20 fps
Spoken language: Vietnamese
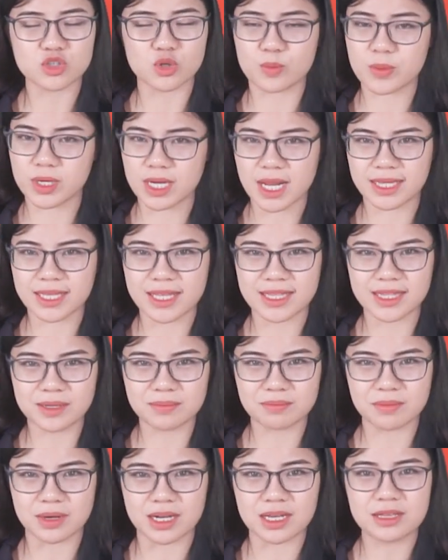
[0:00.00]
Chúng mình là tin
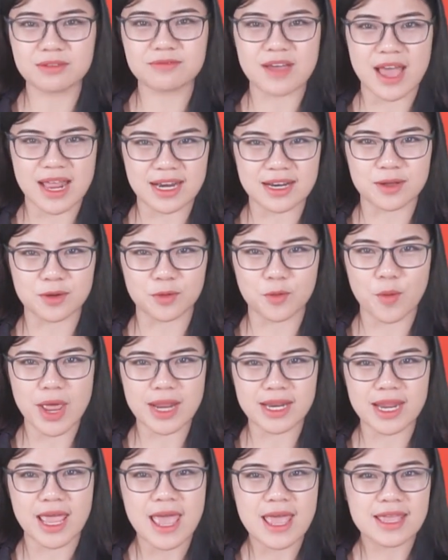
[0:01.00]
tức mới và đừng
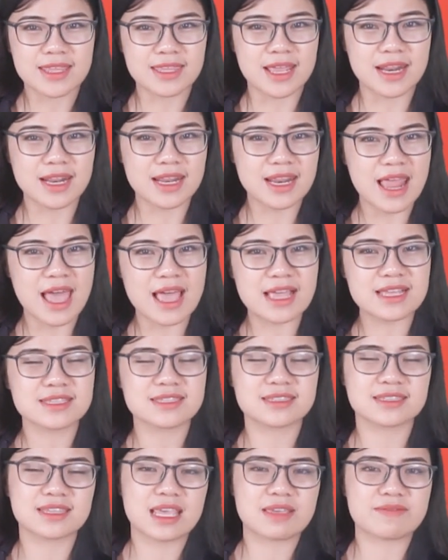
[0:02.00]
quên nhấn
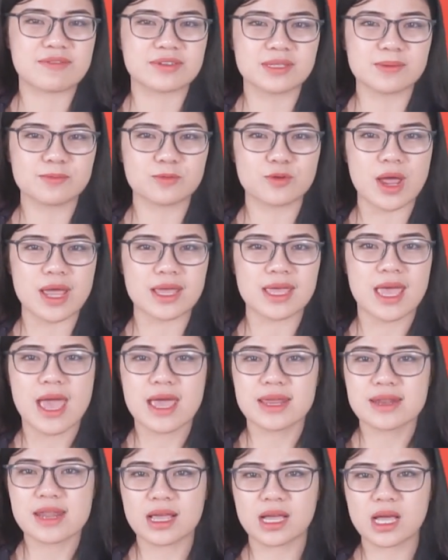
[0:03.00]
like, share và
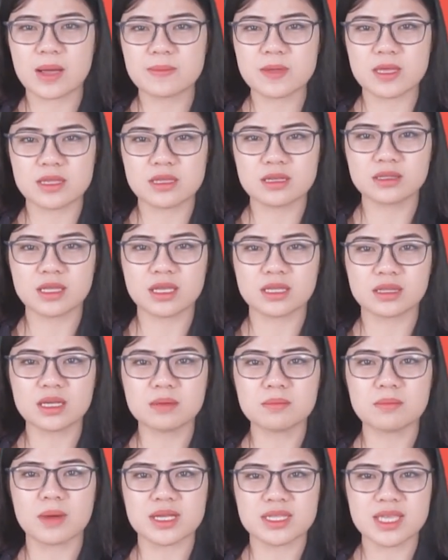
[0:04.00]
subscribe để cập nhật những tin
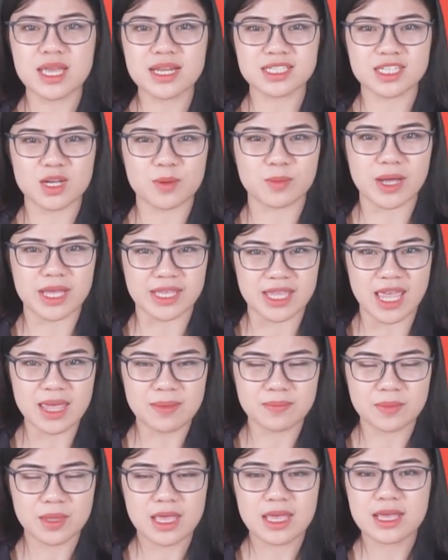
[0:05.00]
tức mới nhất trong ngày
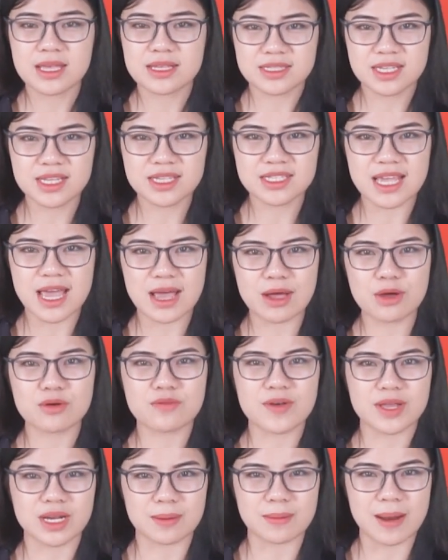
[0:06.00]
nhé. Xin
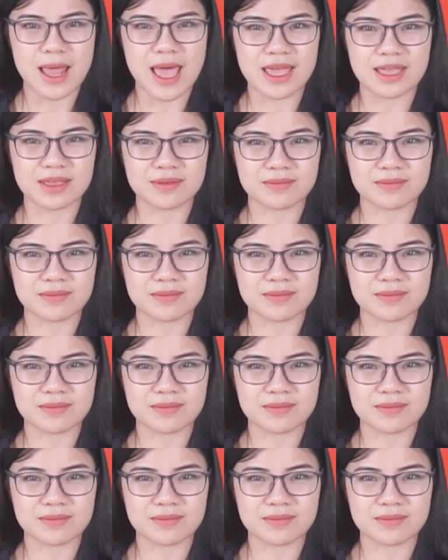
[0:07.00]
chào và hẹn gặp lại!